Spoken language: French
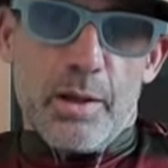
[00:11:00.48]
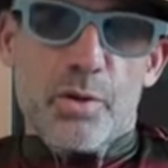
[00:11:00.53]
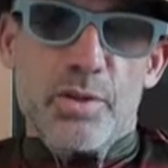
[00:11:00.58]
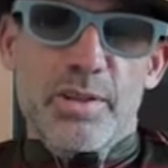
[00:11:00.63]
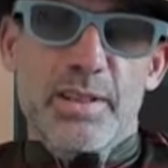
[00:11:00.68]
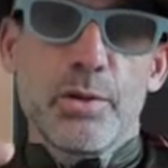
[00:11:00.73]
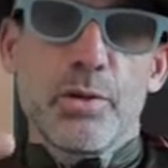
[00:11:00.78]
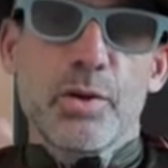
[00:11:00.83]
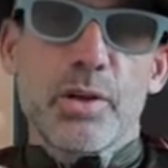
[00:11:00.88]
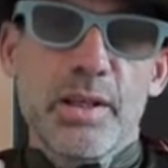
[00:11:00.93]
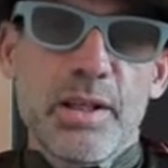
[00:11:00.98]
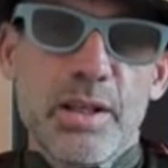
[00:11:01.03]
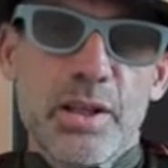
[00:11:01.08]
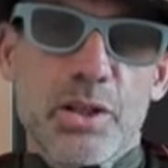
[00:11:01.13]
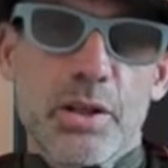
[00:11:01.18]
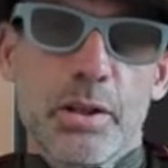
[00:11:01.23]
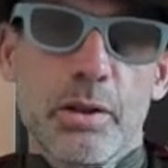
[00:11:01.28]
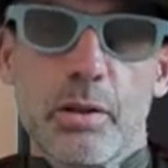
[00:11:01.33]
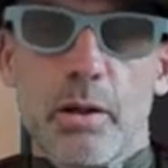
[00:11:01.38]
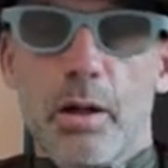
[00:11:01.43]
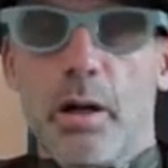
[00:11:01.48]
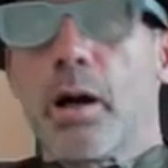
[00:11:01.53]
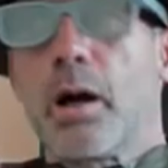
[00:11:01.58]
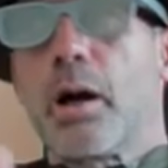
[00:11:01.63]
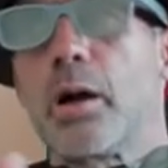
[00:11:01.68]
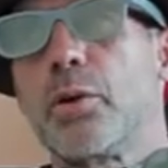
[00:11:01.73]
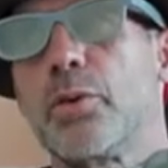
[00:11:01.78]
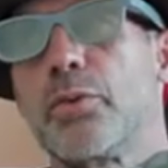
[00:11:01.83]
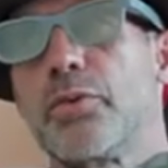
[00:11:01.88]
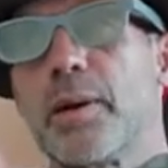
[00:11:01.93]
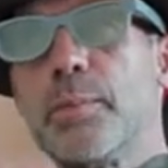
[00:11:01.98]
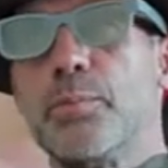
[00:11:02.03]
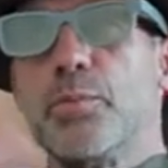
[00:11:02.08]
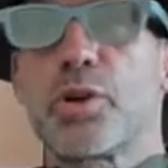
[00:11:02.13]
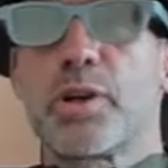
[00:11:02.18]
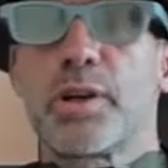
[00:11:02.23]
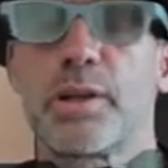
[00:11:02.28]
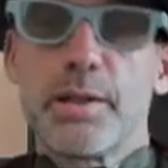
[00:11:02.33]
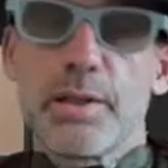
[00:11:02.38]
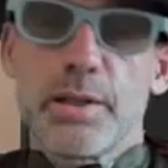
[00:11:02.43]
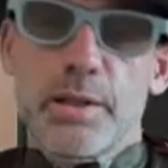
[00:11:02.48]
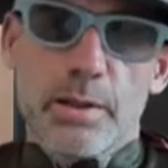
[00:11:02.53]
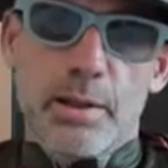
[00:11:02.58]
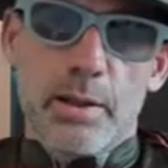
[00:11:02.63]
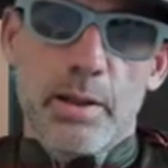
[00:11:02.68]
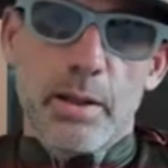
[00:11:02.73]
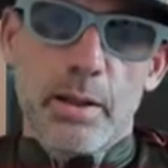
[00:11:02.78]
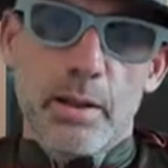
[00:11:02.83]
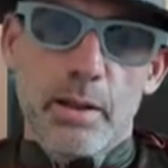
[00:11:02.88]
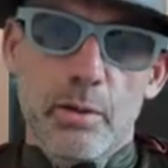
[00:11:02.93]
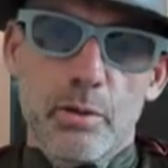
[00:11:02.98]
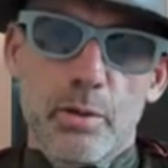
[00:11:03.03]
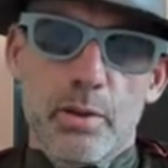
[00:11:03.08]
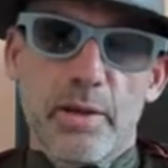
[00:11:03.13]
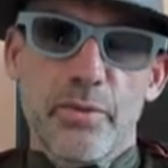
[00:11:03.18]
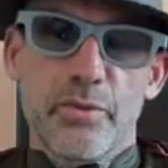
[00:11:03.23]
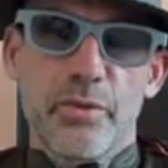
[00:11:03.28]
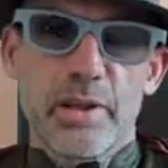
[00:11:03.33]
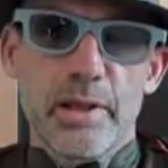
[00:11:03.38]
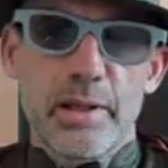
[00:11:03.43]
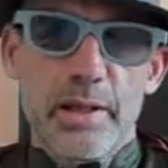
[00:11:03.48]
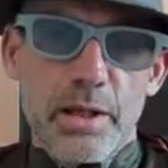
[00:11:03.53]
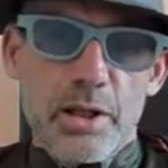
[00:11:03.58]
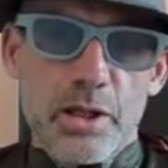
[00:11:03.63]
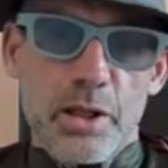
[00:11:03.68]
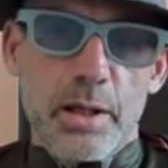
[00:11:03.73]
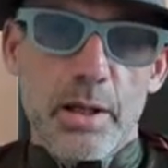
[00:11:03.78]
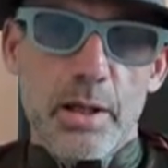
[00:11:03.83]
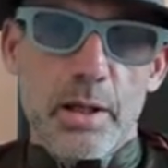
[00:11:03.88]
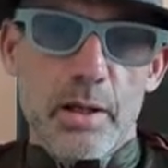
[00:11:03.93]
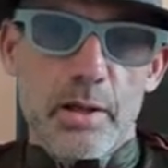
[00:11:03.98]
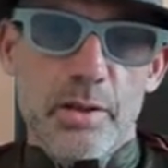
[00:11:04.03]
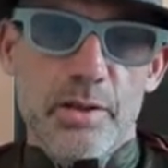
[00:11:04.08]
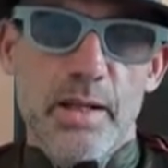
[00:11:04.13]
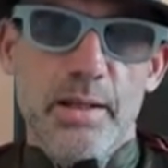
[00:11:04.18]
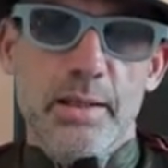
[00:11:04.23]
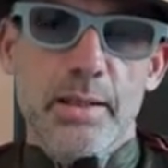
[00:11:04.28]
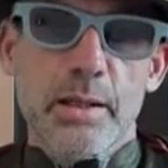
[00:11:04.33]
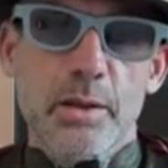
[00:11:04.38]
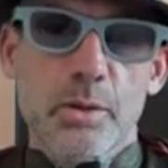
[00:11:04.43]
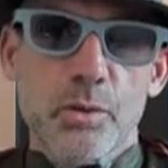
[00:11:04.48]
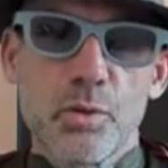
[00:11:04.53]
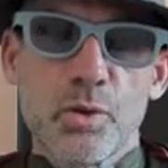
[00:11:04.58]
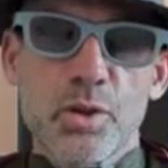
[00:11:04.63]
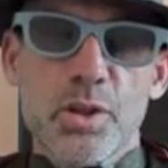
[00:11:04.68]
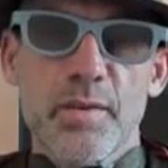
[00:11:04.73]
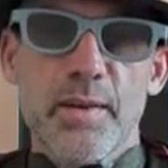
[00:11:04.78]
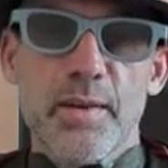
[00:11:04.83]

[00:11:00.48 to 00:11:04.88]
le cliché, ah, le fameux cliché de la fille légère, celle qui couche avec son